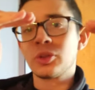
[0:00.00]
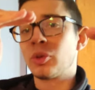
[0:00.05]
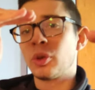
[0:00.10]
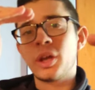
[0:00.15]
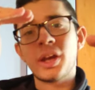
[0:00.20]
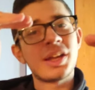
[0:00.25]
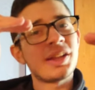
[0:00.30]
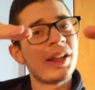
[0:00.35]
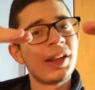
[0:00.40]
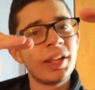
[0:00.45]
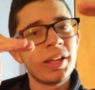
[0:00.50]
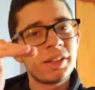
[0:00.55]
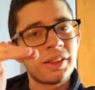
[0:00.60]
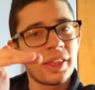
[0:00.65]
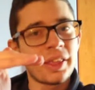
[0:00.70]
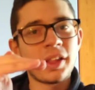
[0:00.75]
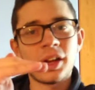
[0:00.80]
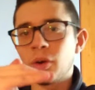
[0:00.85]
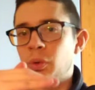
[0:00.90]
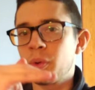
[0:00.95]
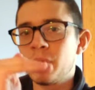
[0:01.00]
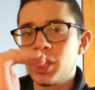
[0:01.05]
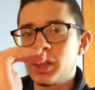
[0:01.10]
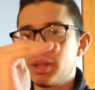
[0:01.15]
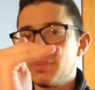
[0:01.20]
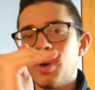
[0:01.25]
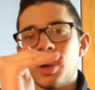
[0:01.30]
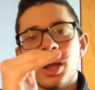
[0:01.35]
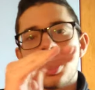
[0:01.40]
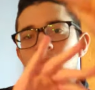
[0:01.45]
Non è che Delict sta qui e
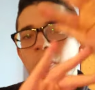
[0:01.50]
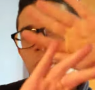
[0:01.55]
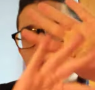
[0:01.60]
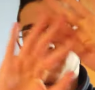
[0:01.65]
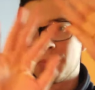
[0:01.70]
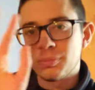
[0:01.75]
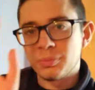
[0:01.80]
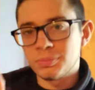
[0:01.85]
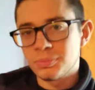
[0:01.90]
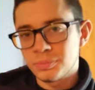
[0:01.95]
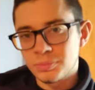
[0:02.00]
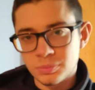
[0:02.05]
Dybala qui.